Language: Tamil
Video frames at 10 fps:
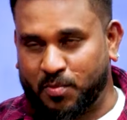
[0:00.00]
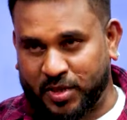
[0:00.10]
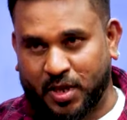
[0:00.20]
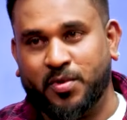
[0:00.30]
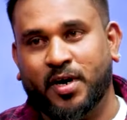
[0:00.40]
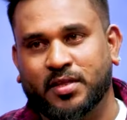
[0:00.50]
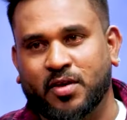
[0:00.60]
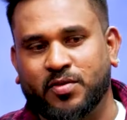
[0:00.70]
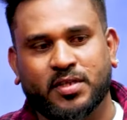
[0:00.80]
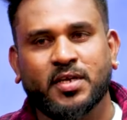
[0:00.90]
நம்ம தமிழ்நாடு
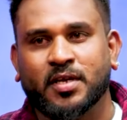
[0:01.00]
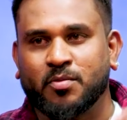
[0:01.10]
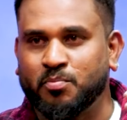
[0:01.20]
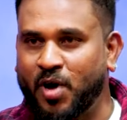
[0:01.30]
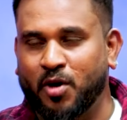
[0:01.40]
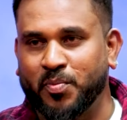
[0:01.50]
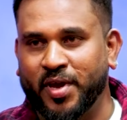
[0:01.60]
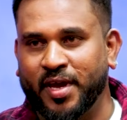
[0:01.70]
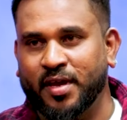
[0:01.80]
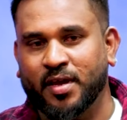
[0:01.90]
தவிர்த்து
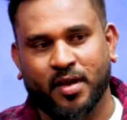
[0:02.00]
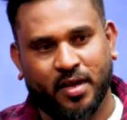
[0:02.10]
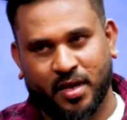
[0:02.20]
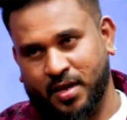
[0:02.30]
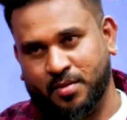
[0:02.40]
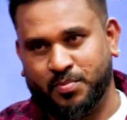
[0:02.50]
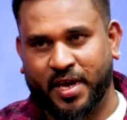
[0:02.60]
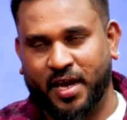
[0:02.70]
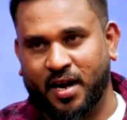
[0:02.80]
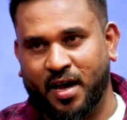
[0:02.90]
பாம்பே
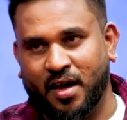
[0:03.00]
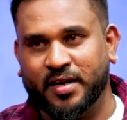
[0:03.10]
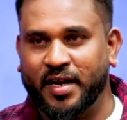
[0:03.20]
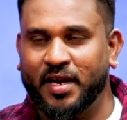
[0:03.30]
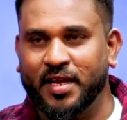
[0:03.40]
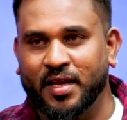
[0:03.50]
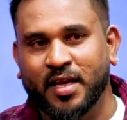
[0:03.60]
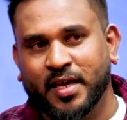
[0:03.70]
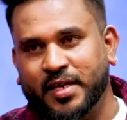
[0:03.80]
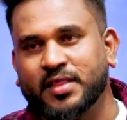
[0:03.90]
கேரளா டெல்லி
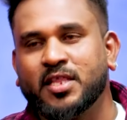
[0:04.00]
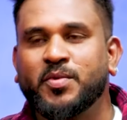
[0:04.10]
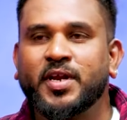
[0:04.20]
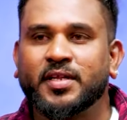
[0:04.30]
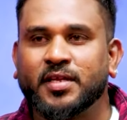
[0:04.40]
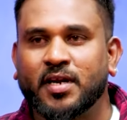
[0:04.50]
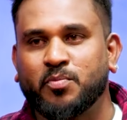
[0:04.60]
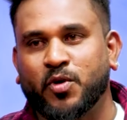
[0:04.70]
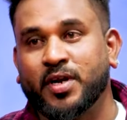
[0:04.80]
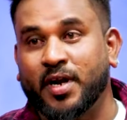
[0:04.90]
இந்த மாதிரி
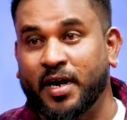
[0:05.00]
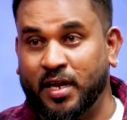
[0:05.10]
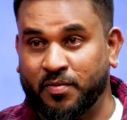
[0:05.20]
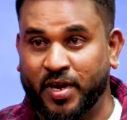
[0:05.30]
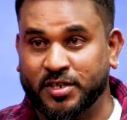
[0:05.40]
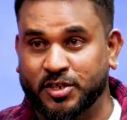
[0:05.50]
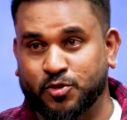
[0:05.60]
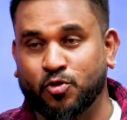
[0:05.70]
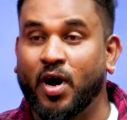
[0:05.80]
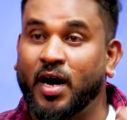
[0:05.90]
இடத்துங்கலாம் போயிட்டு நடக்கிற ஃபேஷன்
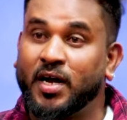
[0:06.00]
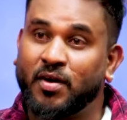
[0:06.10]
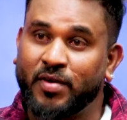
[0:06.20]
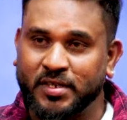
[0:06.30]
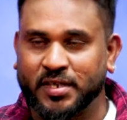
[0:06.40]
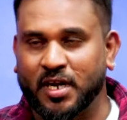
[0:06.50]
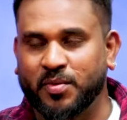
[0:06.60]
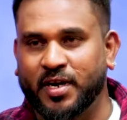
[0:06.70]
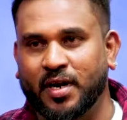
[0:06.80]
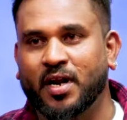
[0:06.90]
ஷோ அங்கே வர
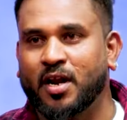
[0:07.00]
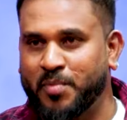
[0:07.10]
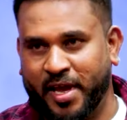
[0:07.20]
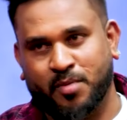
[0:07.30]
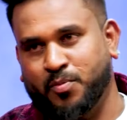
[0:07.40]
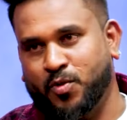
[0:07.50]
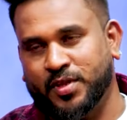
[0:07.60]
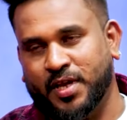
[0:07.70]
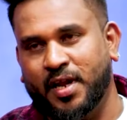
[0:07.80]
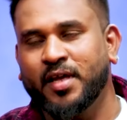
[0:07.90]
செலிபிரிட்டிக்கெலாம் நான் மேக்கப்
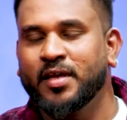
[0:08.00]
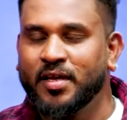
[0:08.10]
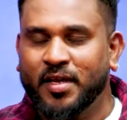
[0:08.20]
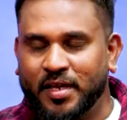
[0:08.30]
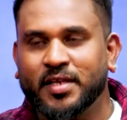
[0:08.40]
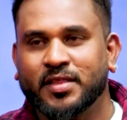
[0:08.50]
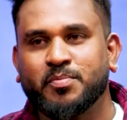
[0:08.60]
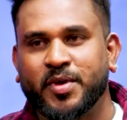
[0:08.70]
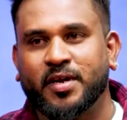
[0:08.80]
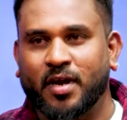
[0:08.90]
போகிறதால இந்த
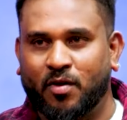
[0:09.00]
பேர்